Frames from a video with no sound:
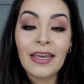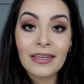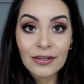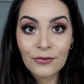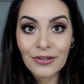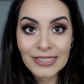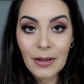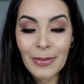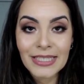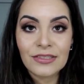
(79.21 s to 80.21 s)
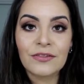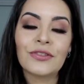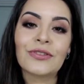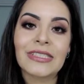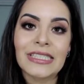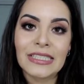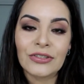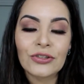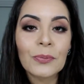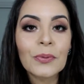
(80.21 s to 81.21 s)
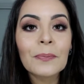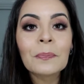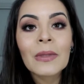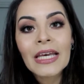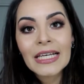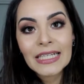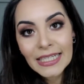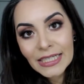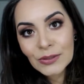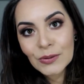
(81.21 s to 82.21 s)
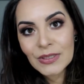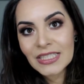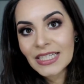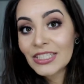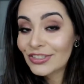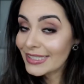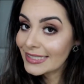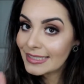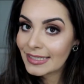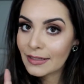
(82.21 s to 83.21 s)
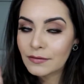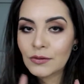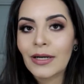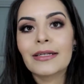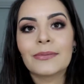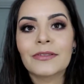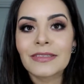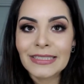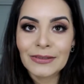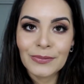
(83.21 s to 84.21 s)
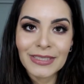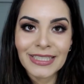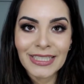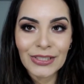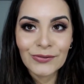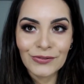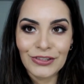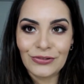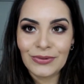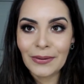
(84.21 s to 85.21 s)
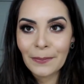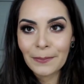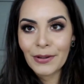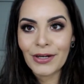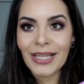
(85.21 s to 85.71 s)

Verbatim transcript: que eu faça mais vídeos desse tipo. Clica no gostei e já se inscreve no canal pra você não perder nenhum vídeo. Então, bora